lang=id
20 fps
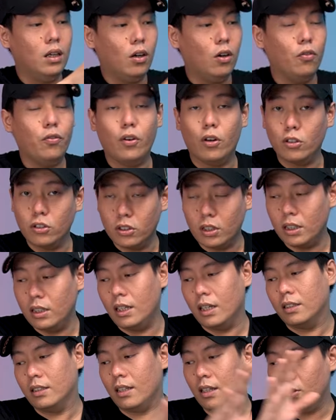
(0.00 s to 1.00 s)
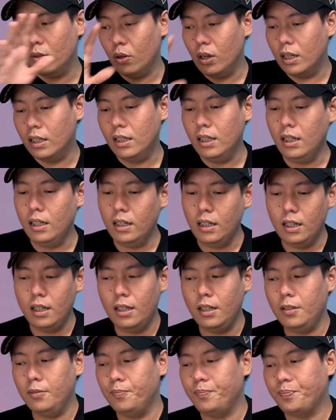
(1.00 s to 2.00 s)
uh, coffee roasternya satu lagi
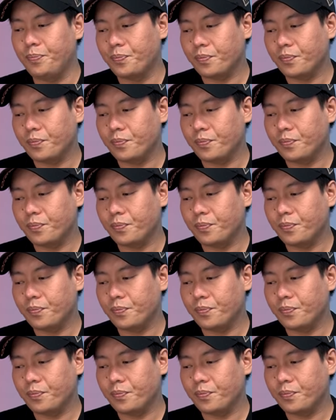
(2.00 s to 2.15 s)
ini